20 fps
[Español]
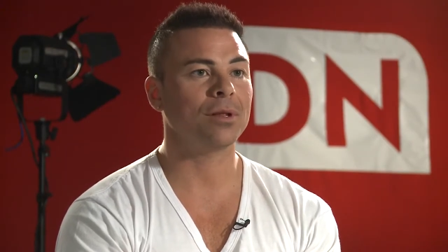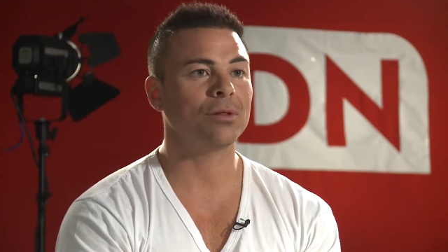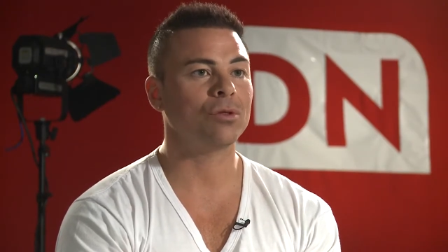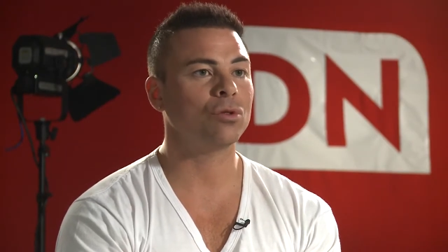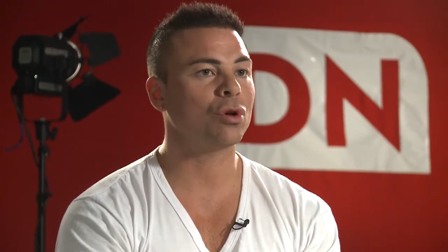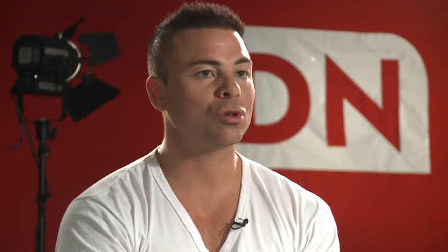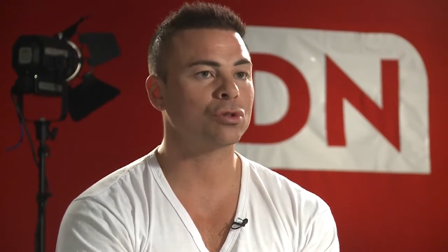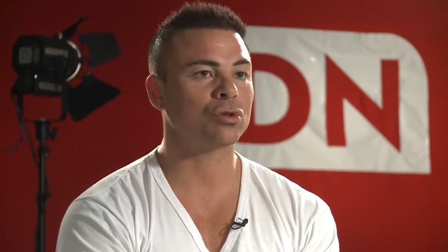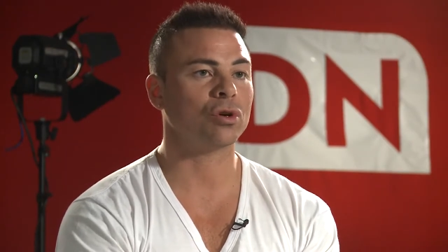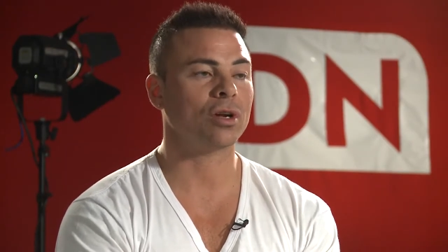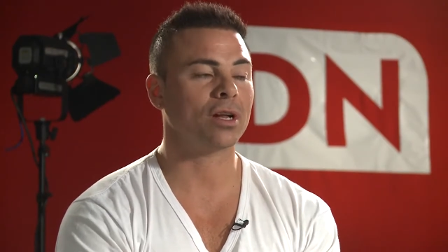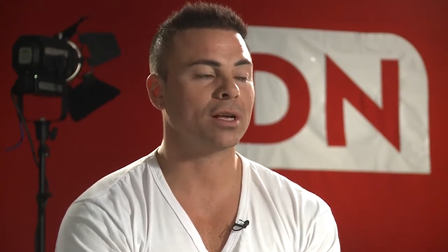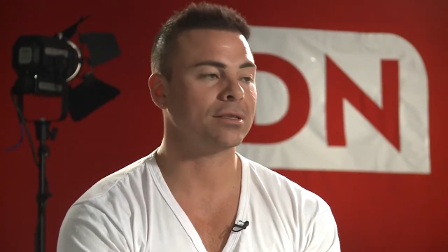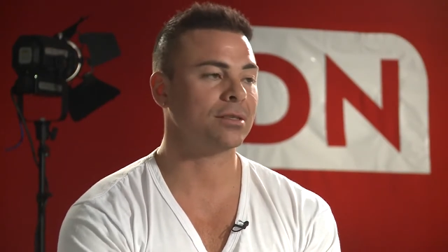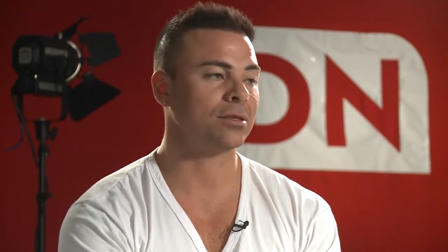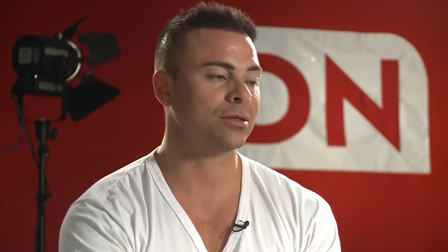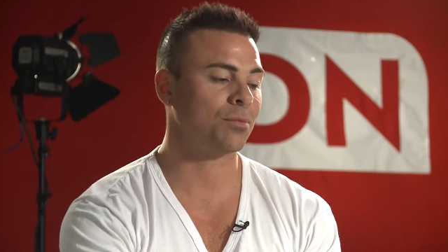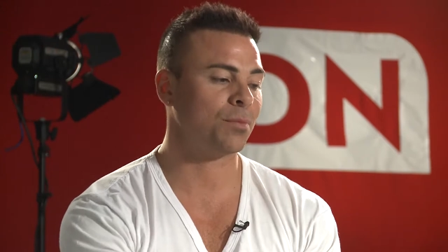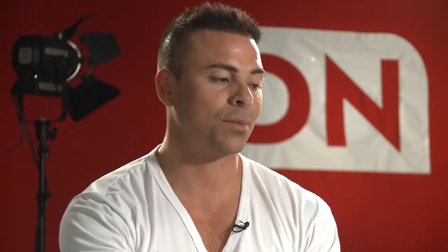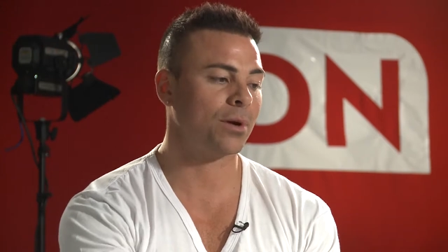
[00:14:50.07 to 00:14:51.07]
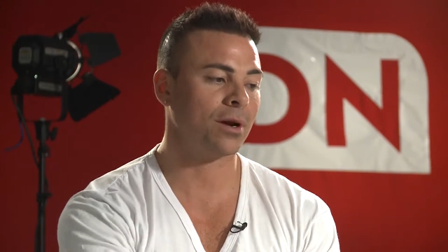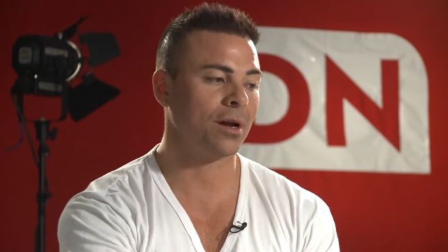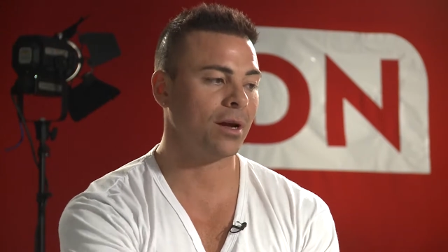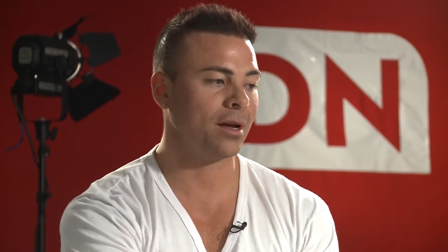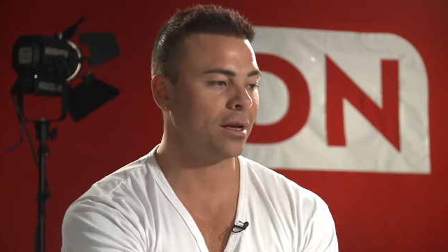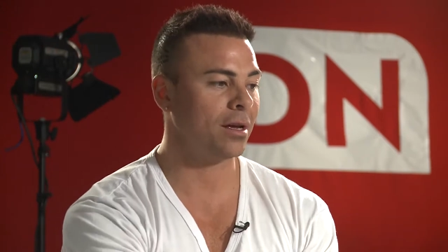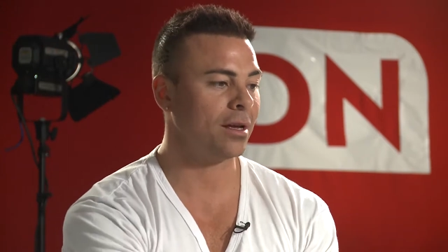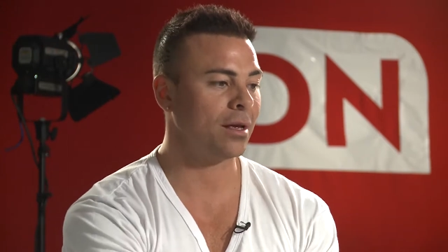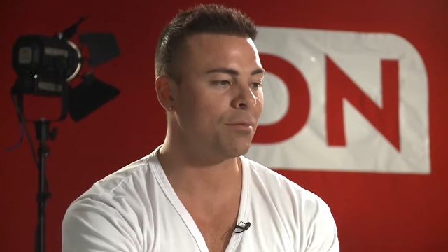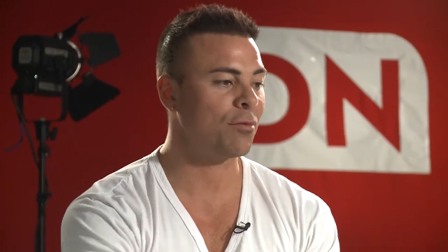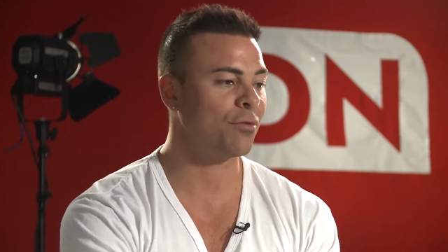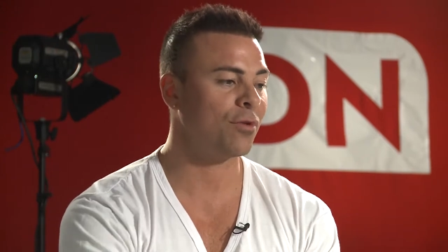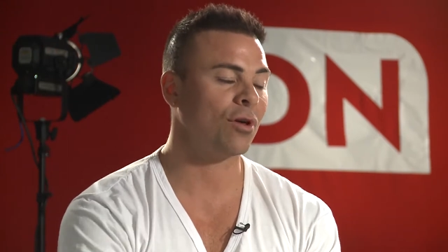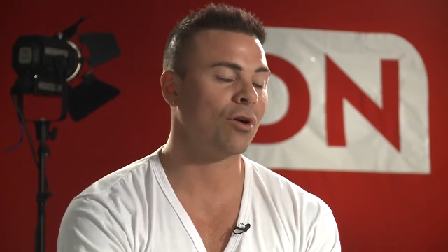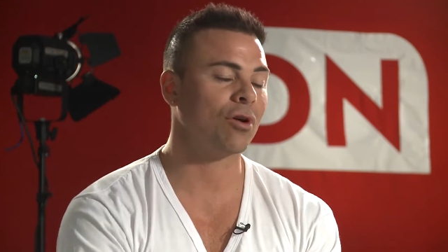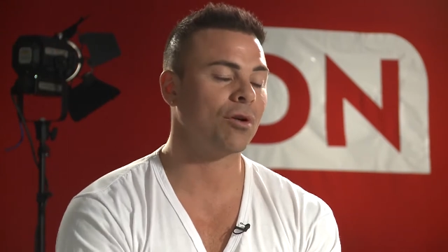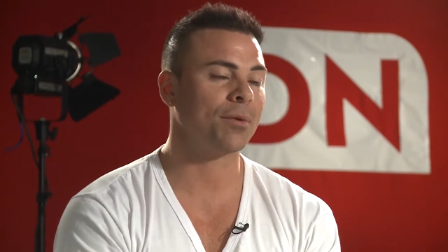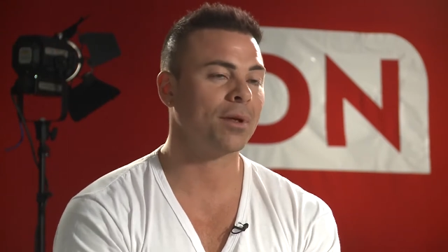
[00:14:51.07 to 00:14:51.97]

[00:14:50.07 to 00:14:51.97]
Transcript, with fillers: en dos horas, así, y me fui a